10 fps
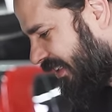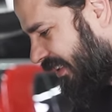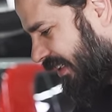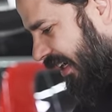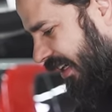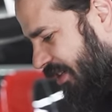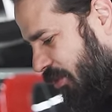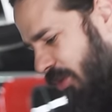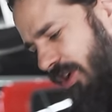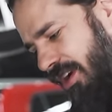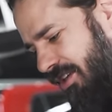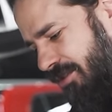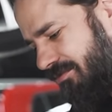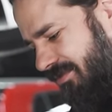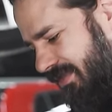E aí o
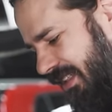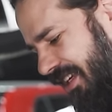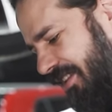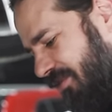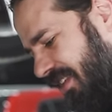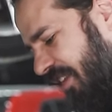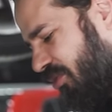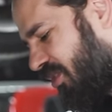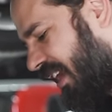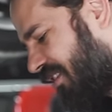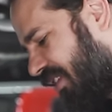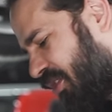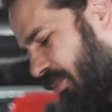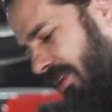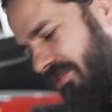óleo, se ele não está grudado na
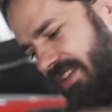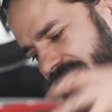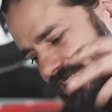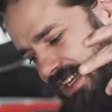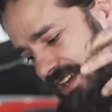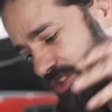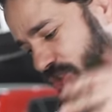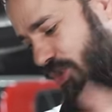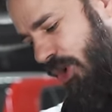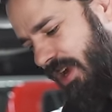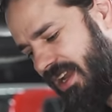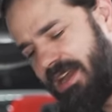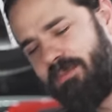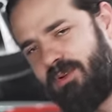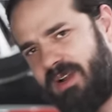superfície e ele escorre
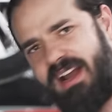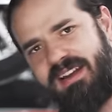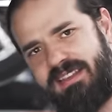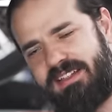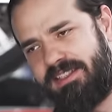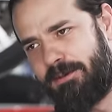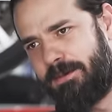lá por cárter,